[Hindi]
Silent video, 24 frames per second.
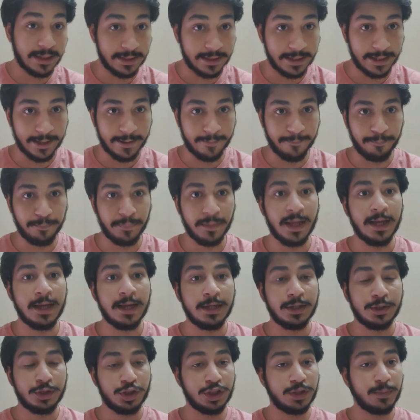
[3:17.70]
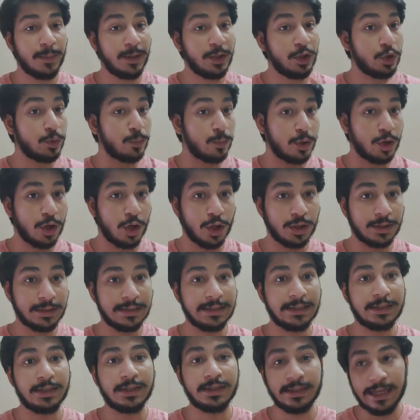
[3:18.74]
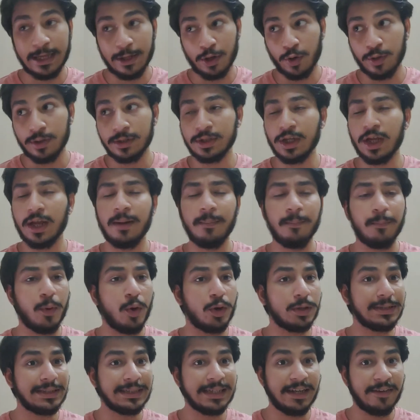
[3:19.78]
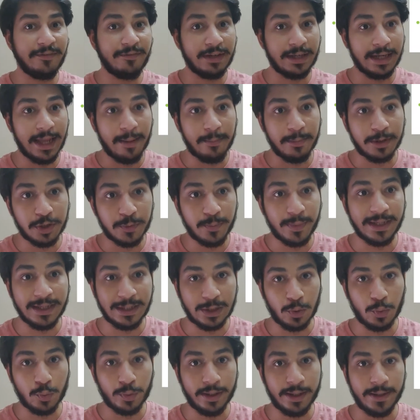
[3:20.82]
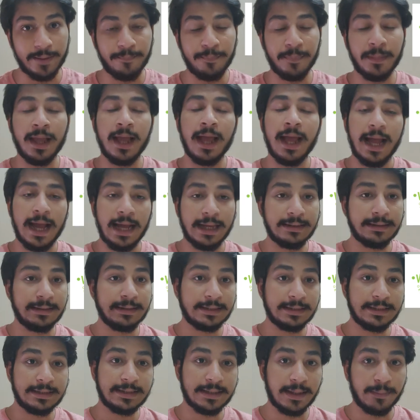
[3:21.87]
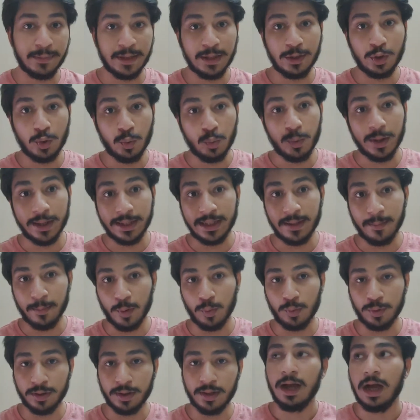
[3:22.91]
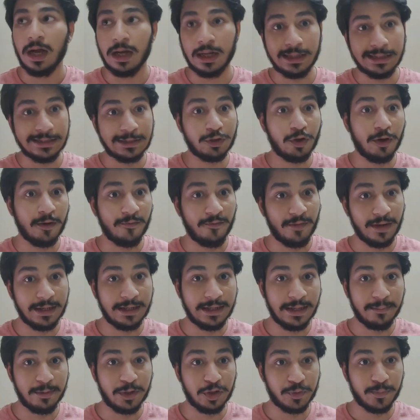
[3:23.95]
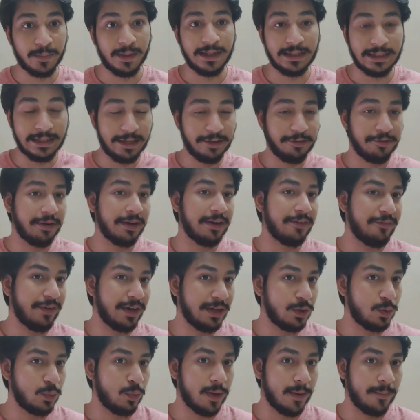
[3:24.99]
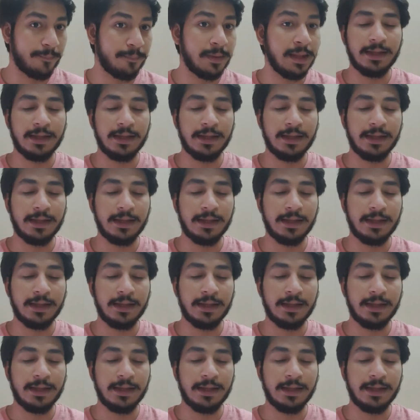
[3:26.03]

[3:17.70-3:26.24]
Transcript: बनते हैं जिसमें ट्यूबोकलोसिस टेरॉइड्स एंड बहुत सारे विटामिन भी इंक्लूड है एंड दिस इज समथिंग टू वरी अबाउट अगर इस कॉन्फ्लिक्ट के बीच में ये ट्रेड इफेक्ट हुआ